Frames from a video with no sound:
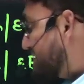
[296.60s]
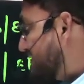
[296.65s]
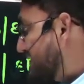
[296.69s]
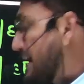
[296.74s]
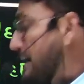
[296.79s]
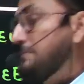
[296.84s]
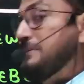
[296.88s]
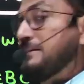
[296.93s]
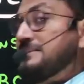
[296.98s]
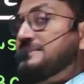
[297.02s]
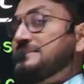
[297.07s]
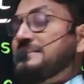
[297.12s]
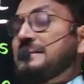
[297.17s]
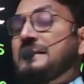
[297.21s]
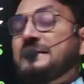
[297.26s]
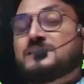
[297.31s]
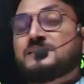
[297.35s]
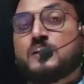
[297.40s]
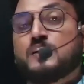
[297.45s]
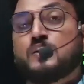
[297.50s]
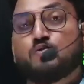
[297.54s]
आपका
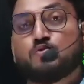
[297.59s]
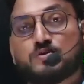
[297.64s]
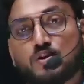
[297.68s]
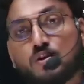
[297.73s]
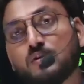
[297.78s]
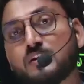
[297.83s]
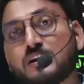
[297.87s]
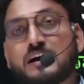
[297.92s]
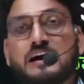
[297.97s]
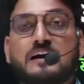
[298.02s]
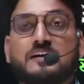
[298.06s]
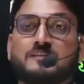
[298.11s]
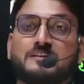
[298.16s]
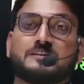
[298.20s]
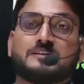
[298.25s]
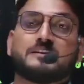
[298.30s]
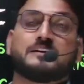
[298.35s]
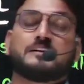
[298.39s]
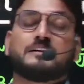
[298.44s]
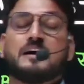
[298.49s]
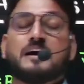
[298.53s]
सिलेक्शन हो जाए और अंत
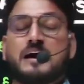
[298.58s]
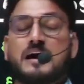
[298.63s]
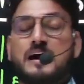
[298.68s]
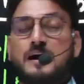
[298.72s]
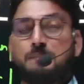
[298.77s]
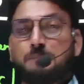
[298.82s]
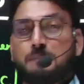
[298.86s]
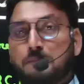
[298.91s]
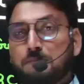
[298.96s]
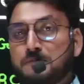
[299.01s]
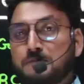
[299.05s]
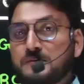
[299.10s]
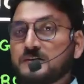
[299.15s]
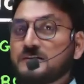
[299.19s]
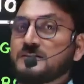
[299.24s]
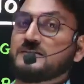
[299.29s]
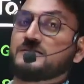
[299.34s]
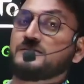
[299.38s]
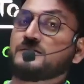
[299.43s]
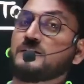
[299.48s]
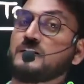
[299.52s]
तक का आप अपने
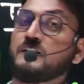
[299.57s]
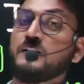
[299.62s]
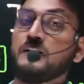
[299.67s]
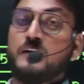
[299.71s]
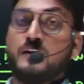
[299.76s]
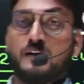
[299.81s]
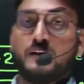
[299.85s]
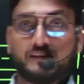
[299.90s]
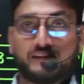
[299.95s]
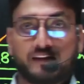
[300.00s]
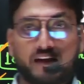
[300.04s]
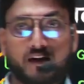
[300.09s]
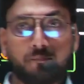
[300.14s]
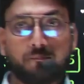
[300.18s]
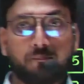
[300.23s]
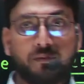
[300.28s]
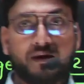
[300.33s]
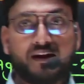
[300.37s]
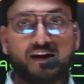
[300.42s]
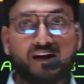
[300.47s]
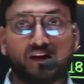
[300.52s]
शरीर, पे
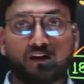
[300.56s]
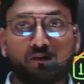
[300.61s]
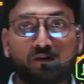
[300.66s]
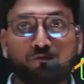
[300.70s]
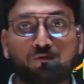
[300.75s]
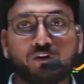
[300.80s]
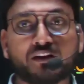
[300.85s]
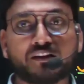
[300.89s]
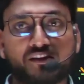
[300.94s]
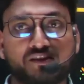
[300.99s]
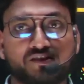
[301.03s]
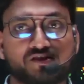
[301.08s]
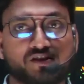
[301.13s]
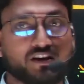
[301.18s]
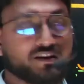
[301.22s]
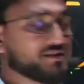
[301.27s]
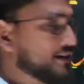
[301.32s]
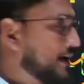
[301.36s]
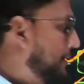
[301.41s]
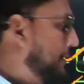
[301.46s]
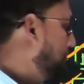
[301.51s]
एक वर्दी चढ़
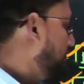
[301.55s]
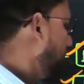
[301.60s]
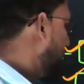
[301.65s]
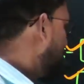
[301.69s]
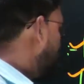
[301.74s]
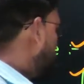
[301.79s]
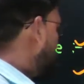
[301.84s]
जाए तो